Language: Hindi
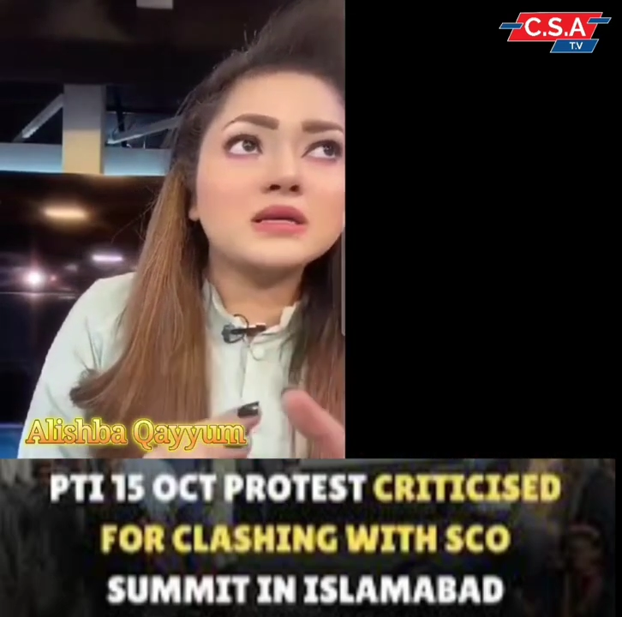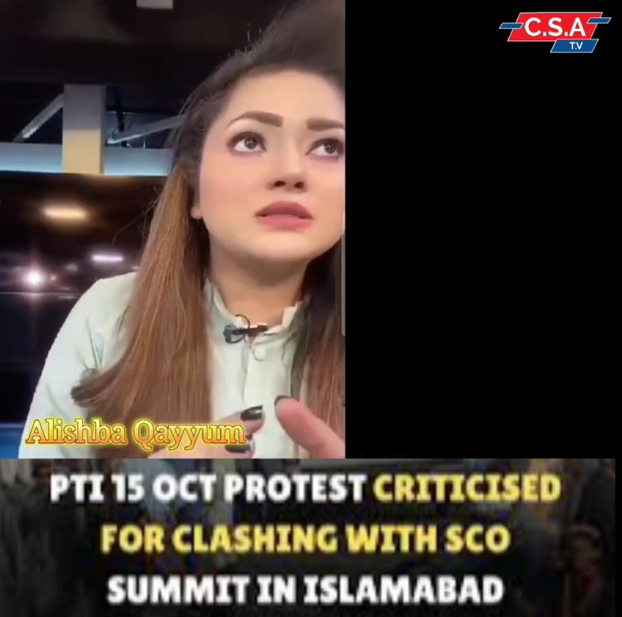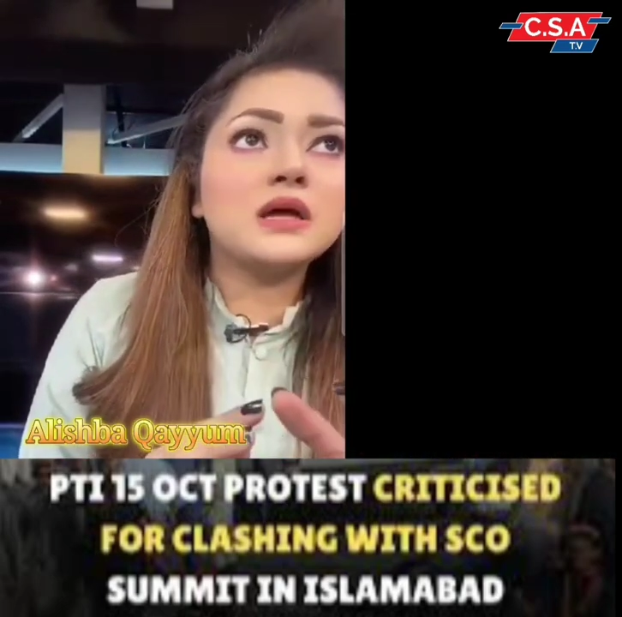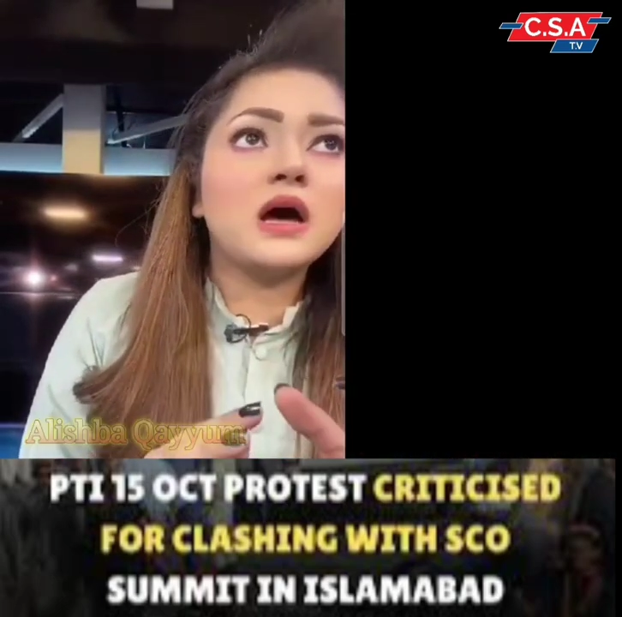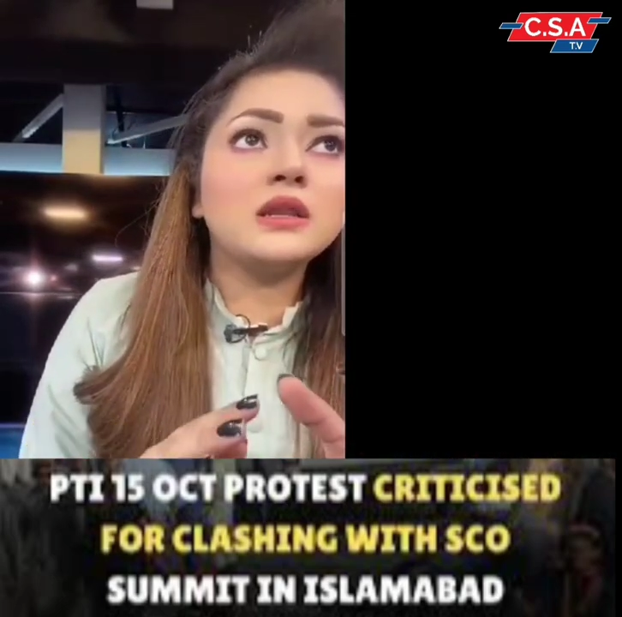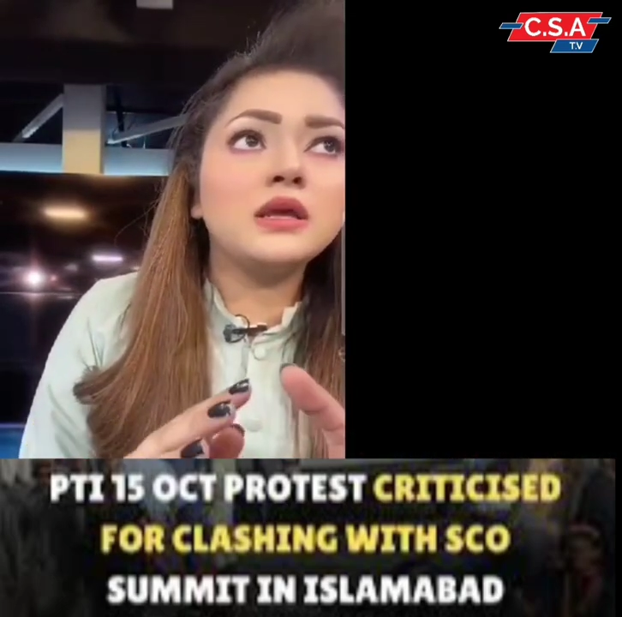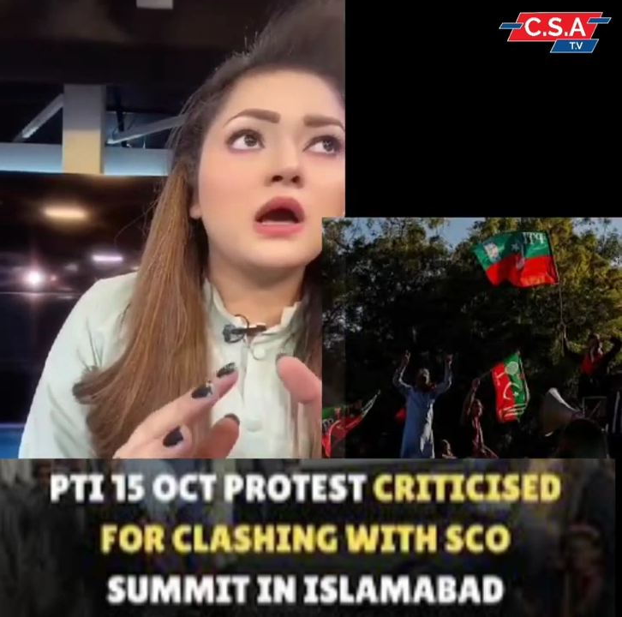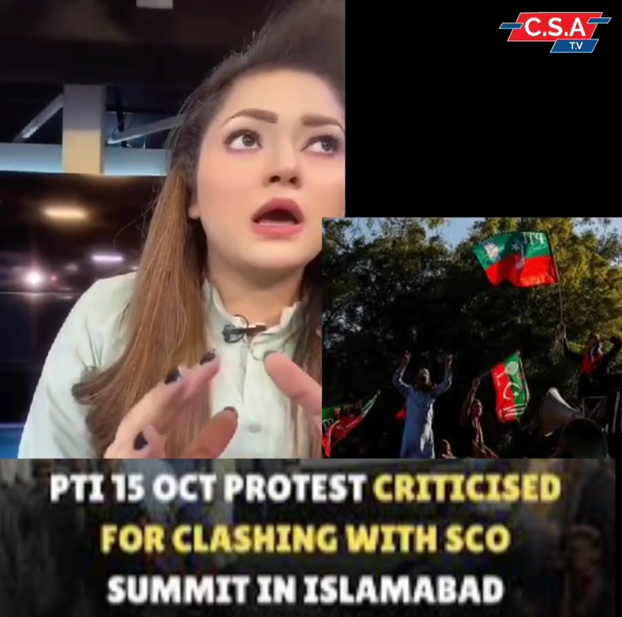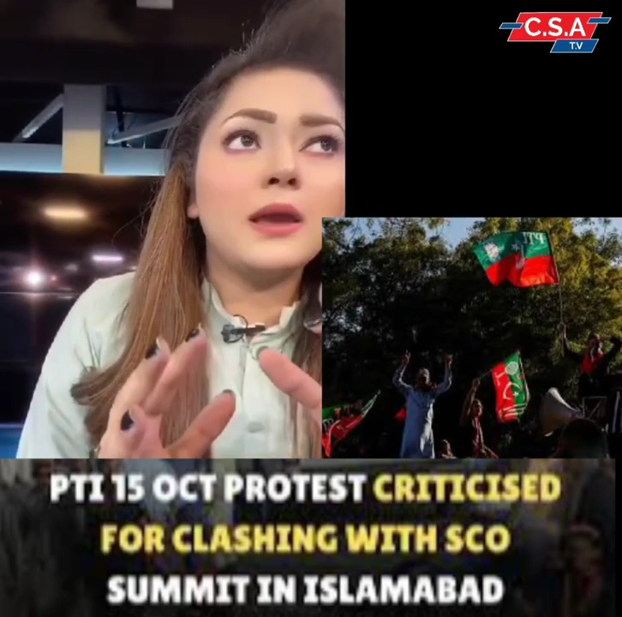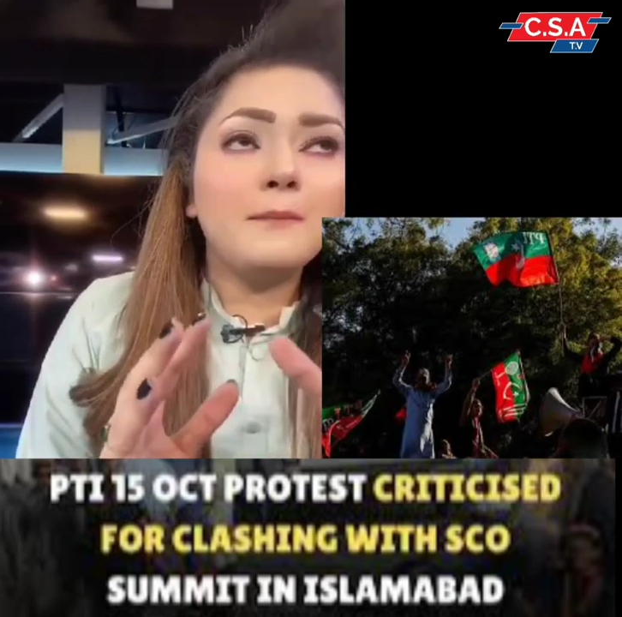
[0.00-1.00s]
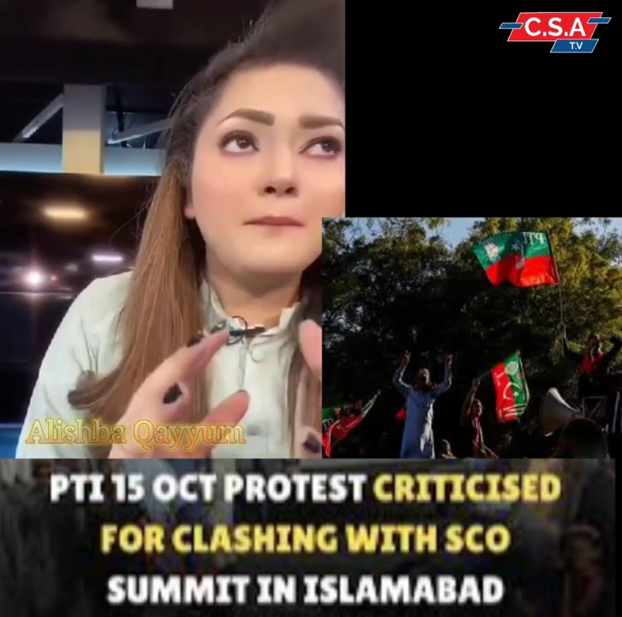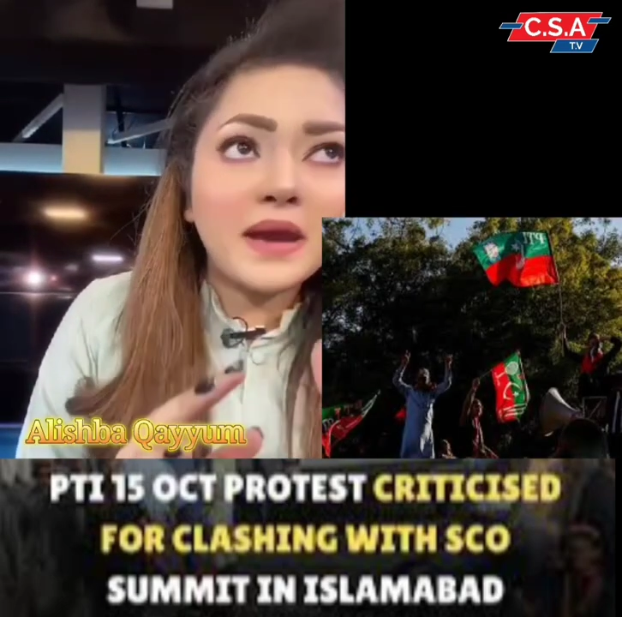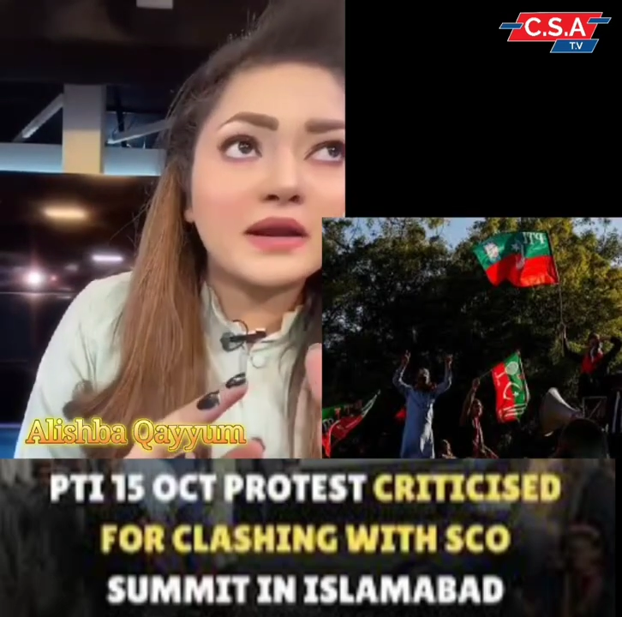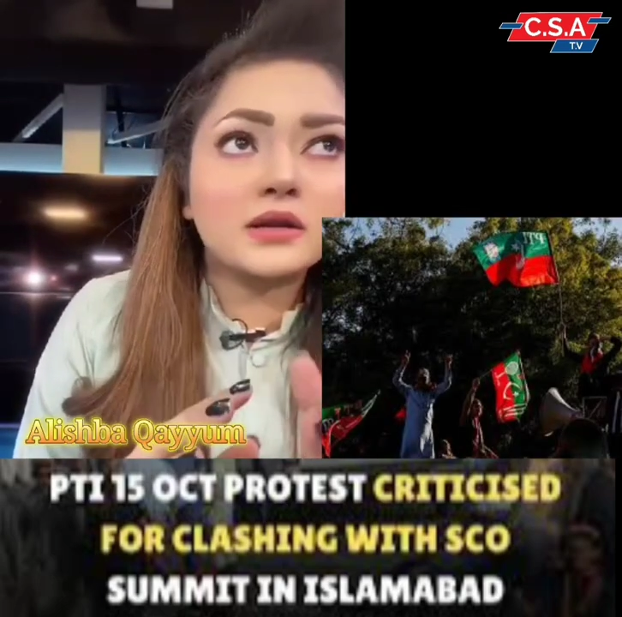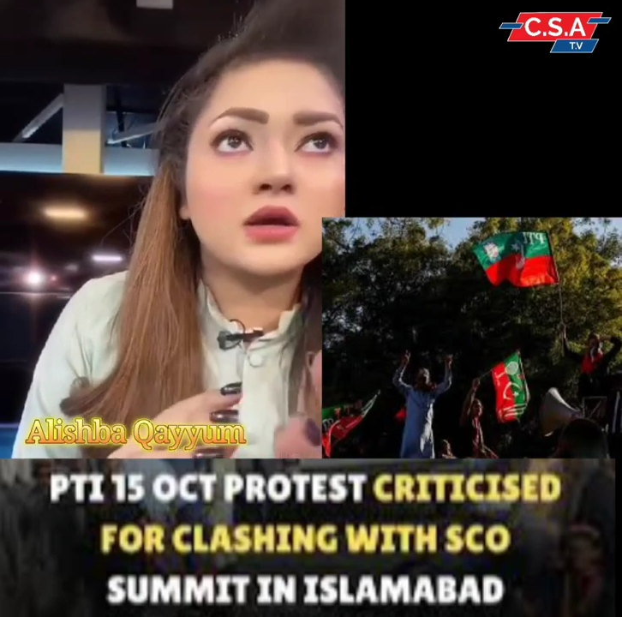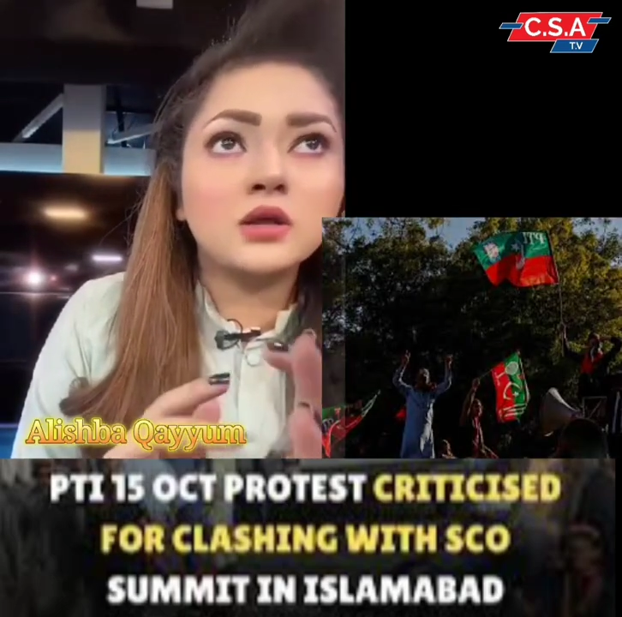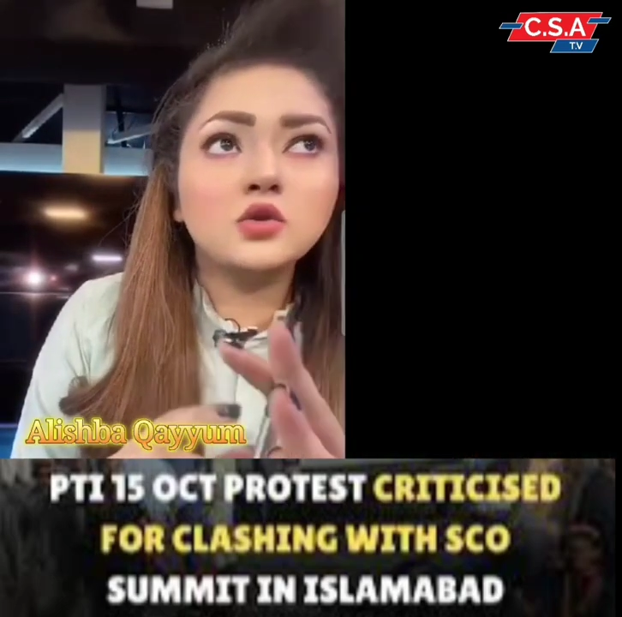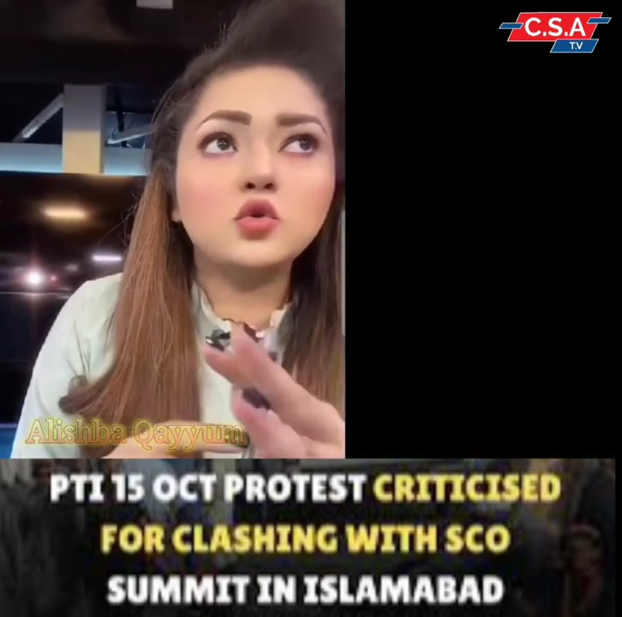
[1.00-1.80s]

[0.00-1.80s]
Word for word: पाकिस्तान का इम्पेक्ट